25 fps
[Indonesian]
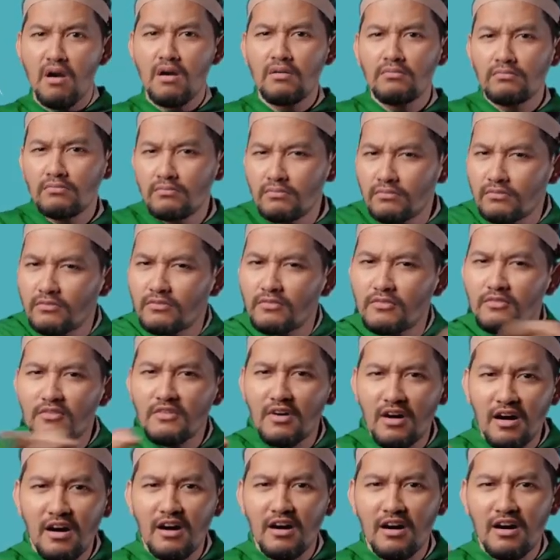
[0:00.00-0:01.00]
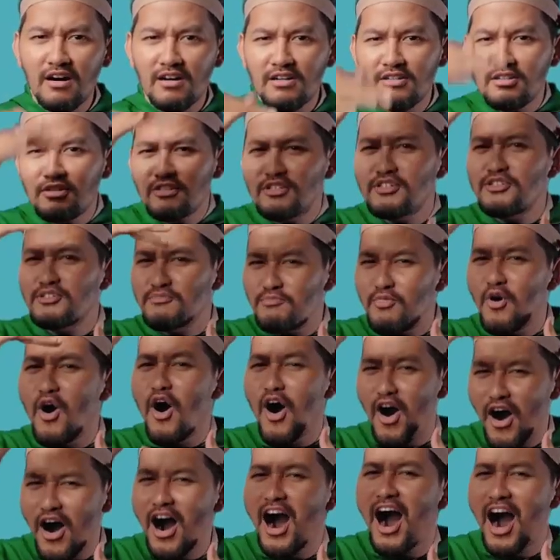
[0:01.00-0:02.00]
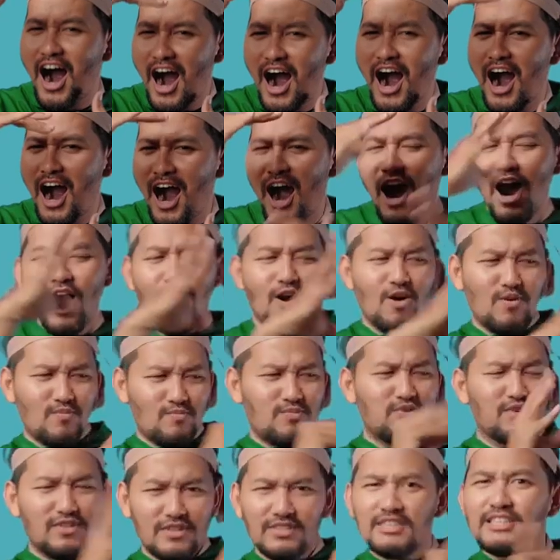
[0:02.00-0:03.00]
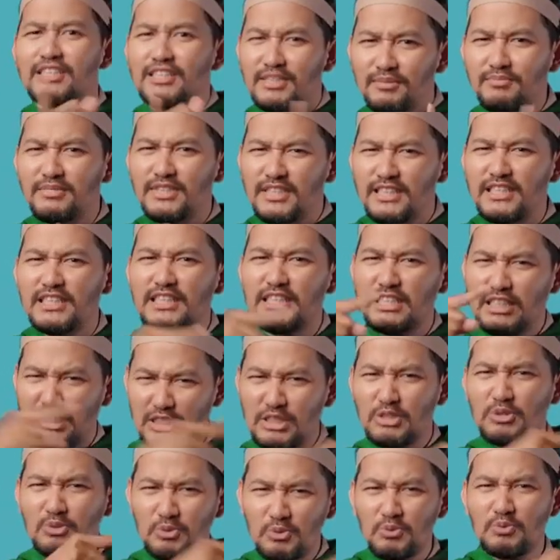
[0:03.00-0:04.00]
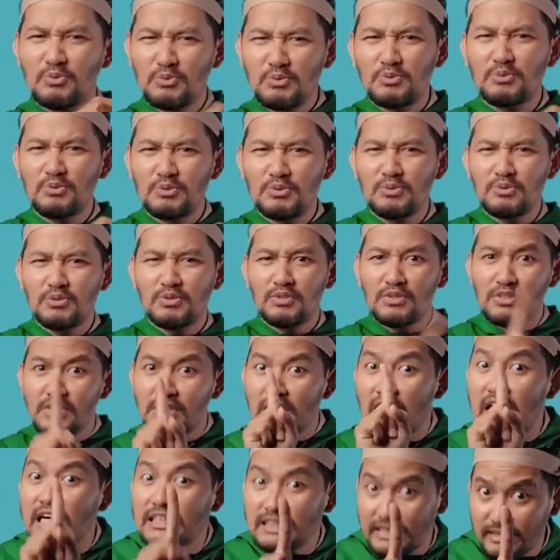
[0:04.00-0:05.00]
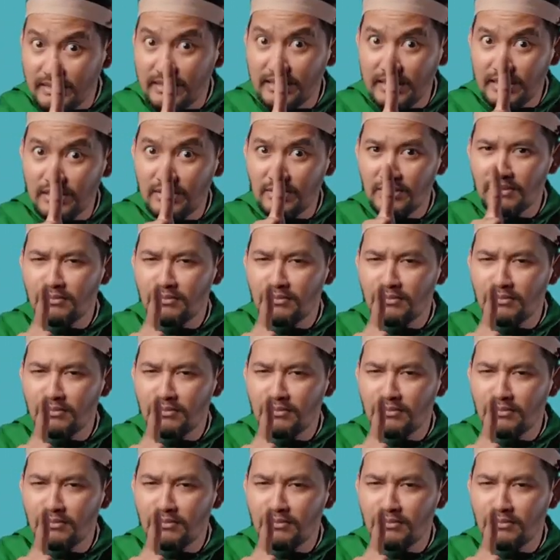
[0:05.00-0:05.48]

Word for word: Semoga kita semua bisa meniru Nabi Musa, yaitu agar taat